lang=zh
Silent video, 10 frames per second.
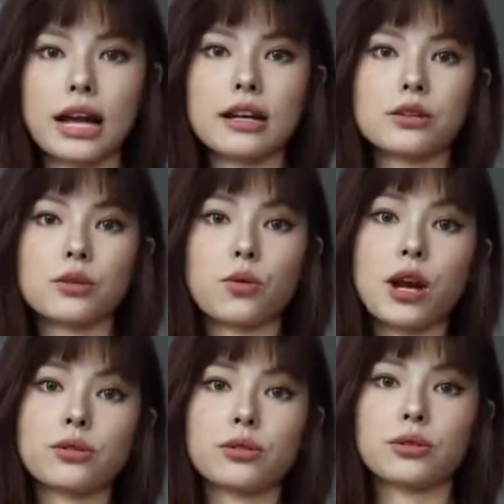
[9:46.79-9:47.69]
搭一个这种
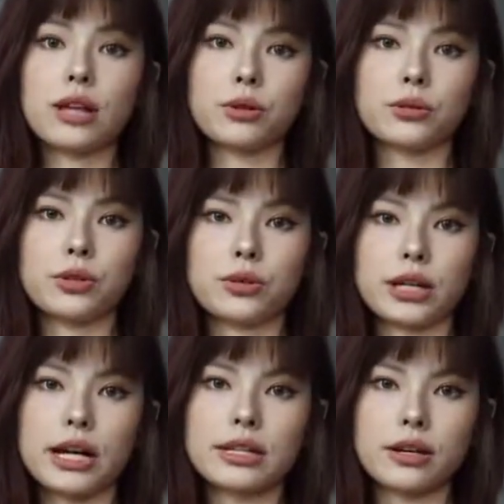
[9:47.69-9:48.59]
宽松牛仔裤呢，就会
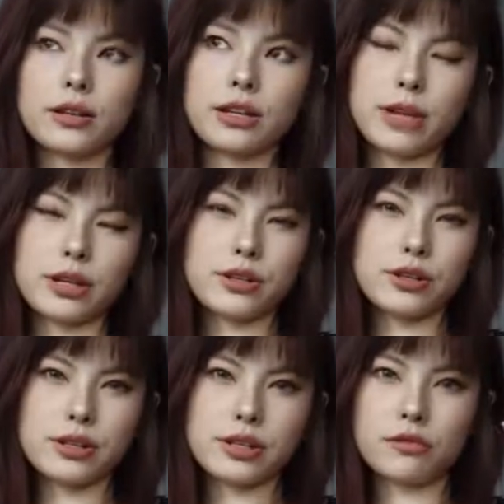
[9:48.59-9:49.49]
看起来有点美
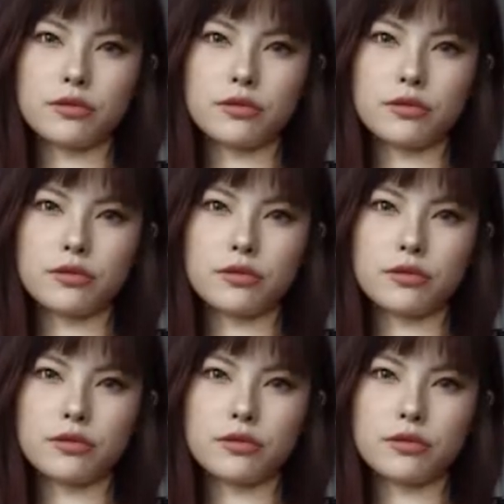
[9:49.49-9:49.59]
式小